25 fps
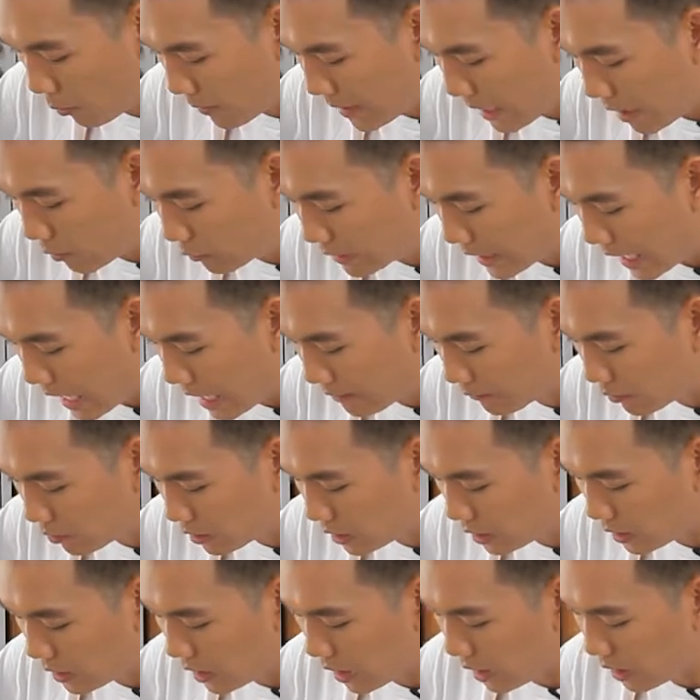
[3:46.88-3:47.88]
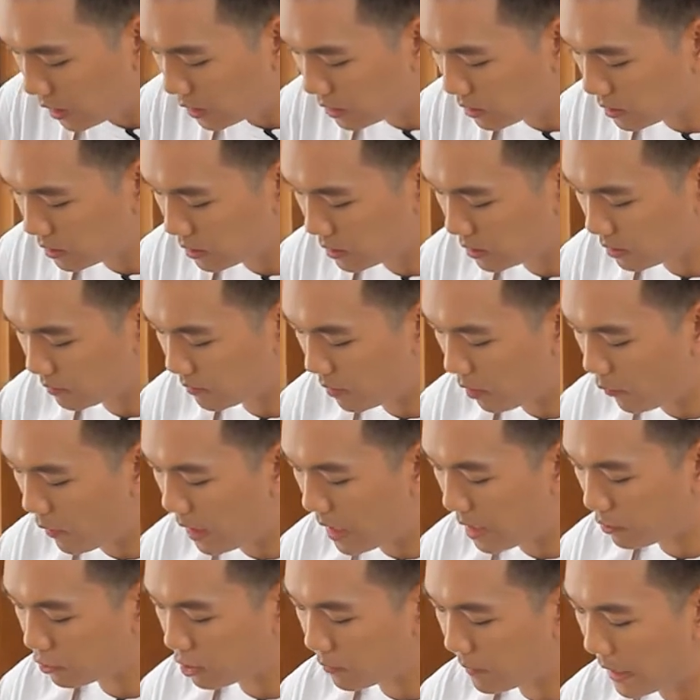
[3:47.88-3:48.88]
ไม่เอาน้ำเขาเลยนะเพราะว่า
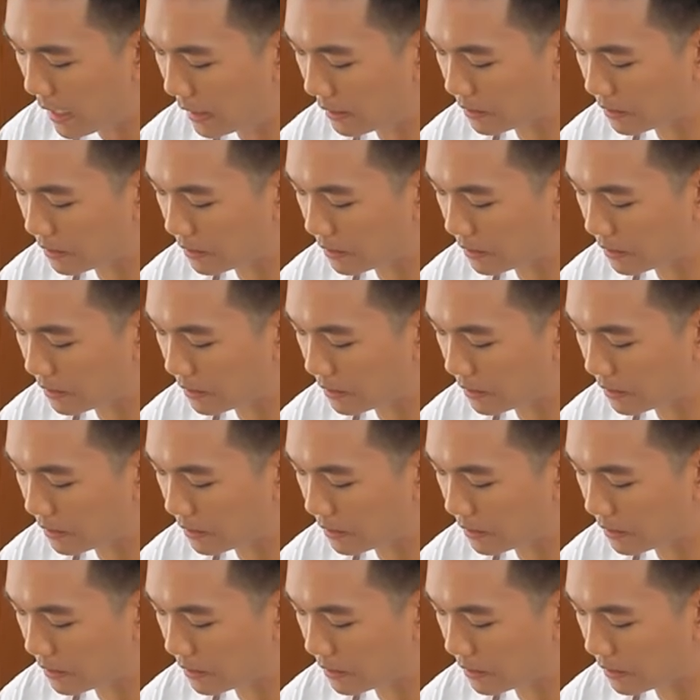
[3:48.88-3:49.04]
เราจะผัด